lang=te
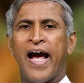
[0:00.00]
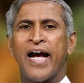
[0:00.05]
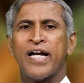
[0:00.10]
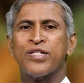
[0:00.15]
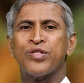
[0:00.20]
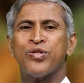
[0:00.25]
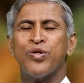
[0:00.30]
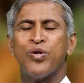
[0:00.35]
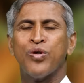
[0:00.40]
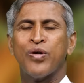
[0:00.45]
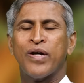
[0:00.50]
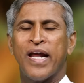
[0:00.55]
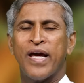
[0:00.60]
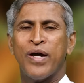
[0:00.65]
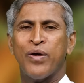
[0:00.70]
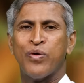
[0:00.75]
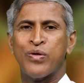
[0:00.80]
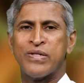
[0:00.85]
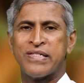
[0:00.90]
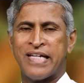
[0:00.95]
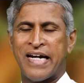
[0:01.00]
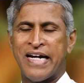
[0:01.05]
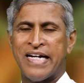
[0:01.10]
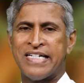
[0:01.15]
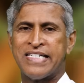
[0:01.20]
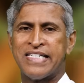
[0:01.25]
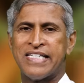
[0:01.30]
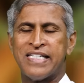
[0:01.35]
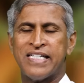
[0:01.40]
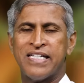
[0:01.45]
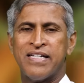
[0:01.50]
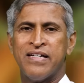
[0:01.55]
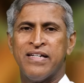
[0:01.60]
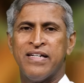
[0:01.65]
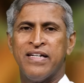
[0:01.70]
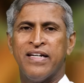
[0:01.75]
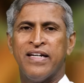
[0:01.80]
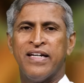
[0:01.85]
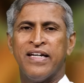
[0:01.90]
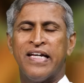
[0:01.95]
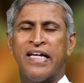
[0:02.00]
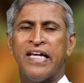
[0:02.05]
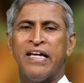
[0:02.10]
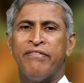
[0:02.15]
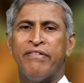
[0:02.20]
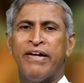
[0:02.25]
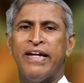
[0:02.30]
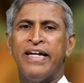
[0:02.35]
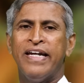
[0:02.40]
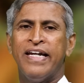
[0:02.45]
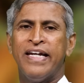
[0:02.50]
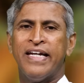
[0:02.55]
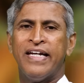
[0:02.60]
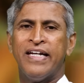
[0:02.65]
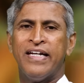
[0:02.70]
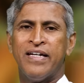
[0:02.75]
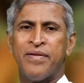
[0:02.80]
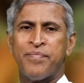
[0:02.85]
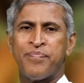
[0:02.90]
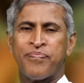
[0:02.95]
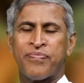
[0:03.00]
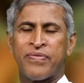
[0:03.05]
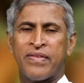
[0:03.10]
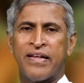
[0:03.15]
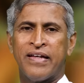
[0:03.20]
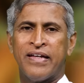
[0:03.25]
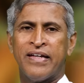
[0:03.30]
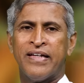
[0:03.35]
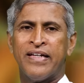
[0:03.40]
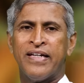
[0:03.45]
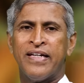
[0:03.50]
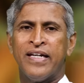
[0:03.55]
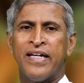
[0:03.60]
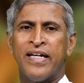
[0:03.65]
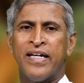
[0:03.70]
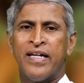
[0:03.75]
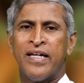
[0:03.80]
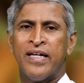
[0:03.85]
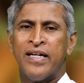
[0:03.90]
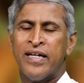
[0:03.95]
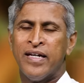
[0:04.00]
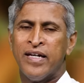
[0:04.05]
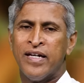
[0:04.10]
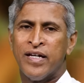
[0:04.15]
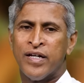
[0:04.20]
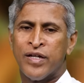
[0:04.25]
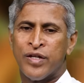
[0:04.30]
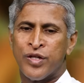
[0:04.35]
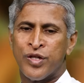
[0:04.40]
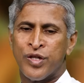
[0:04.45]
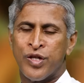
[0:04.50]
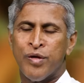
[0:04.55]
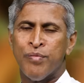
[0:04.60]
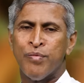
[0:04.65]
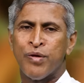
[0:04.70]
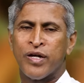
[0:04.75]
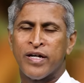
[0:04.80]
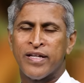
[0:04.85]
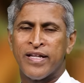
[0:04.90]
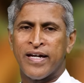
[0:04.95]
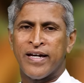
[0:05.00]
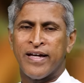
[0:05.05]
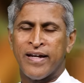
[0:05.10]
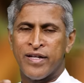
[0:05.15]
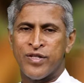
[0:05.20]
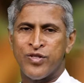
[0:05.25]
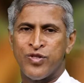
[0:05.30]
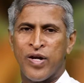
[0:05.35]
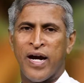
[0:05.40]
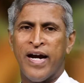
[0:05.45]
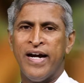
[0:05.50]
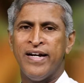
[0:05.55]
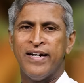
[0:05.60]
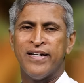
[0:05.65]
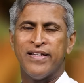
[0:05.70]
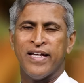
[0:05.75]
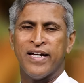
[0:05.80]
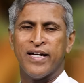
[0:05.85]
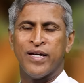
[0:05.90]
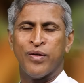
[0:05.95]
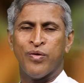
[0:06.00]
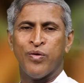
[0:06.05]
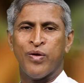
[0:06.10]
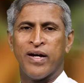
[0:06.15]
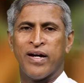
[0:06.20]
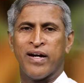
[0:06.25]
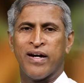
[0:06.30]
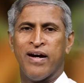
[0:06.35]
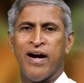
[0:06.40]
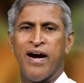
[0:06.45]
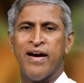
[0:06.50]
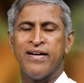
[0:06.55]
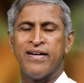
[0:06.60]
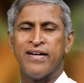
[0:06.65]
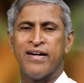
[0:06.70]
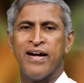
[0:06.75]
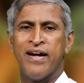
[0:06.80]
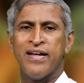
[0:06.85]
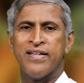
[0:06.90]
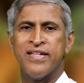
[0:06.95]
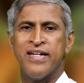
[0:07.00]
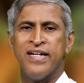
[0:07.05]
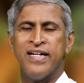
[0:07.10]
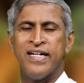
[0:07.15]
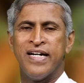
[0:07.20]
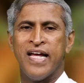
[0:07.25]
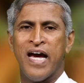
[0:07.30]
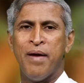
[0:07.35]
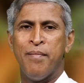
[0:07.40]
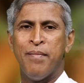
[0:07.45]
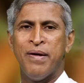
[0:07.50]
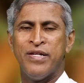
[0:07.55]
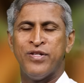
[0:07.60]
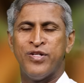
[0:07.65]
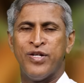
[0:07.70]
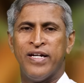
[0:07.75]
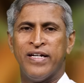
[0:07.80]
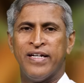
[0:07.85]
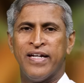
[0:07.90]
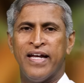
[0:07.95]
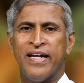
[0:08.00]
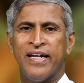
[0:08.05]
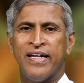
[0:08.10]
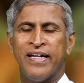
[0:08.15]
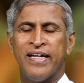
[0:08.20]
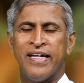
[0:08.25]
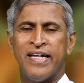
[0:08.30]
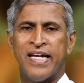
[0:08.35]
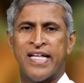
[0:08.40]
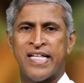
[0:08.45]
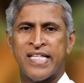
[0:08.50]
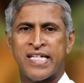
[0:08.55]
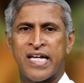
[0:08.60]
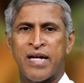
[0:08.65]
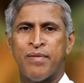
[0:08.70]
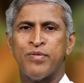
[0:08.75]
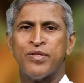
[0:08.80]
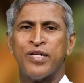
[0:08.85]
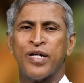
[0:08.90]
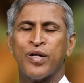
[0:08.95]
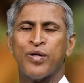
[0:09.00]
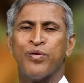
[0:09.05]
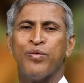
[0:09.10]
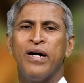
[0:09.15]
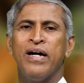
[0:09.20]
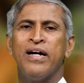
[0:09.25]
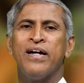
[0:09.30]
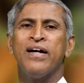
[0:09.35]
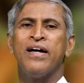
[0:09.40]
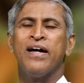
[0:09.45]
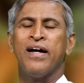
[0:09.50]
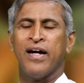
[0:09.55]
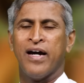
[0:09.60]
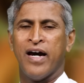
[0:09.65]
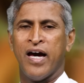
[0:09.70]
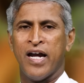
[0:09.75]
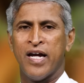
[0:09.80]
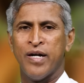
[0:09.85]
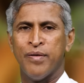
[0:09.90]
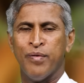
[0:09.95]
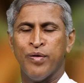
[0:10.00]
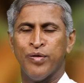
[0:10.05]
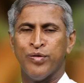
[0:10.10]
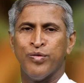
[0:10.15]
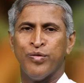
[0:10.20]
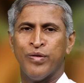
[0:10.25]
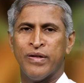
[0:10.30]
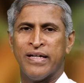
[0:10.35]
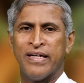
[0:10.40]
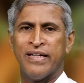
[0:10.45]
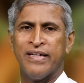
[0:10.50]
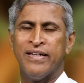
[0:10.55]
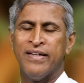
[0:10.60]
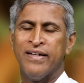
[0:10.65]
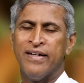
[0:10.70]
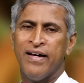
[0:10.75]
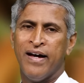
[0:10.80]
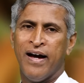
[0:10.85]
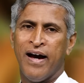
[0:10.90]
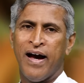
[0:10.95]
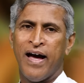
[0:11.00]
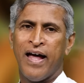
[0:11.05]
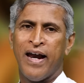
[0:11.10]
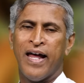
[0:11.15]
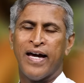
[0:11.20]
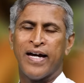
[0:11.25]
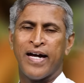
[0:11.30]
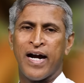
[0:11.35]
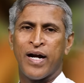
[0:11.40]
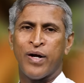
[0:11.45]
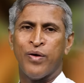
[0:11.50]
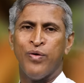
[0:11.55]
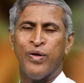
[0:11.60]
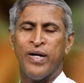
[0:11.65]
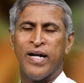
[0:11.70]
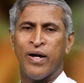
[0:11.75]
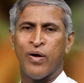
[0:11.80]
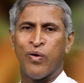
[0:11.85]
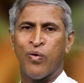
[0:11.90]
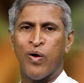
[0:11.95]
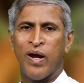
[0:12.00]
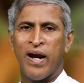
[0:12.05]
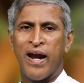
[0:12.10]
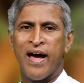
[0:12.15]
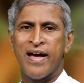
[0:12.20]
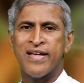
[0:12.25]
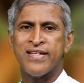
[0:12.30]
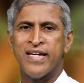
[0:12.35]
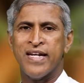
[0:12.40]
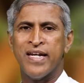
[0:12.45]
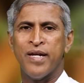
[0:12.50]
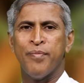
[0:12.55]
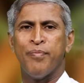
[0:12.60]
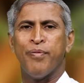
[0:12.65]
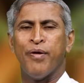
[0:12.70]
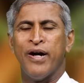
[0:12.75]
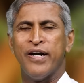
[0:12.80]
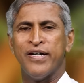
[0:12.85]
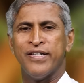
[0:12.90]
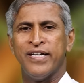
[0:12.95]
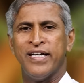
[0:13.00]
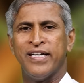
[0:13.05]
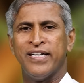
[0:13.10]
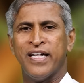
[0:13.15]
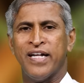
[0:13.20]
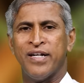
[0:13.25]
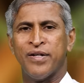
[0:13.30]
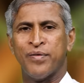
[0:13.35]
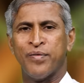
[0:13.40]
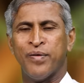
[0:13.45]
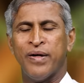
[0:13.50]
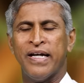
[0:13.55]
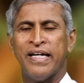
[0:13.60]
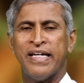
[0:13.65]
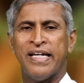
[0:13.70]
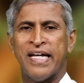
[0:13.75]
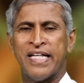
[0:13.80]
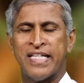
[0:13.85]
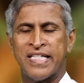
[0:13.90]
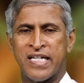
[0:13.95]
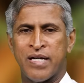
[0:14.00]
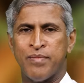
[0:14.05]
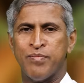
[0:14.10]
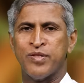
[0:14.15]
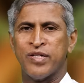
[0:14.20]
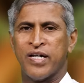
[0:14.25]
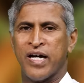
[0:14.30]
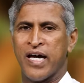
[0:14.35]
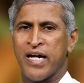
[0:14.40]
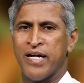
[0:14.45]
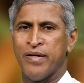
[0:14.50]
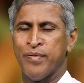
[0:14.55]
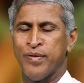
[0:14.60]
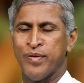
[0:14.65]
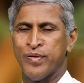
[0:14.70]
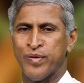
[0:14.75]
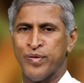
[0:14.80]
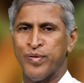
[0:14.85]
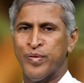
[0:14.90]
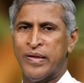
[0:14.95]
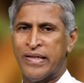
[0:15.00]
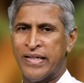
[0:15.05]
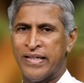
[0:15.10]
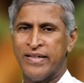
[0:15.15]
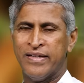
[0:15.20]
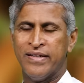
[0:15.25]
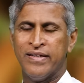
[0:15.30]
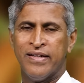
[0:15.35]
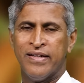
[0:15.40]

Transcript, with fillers: ఎక్సోగ్లైకోసైడ్స్ ఇవన్నీ ఈ ఎముక దగ్గర జాయింట్ దగ్గర ఉన్న కార్ట్లేజ్ని డ్యామేజ్ చేయడానికి ఎంజైమ్స్ ఎక్కువ కారణమవుతుంటాయి అలాగే అక్కడ ఉండే కొలాజన్ని పాడు చేయడానికి కూడా ఈ ఎంజైమ్స్ కారణమవుతూ ఉంటాయి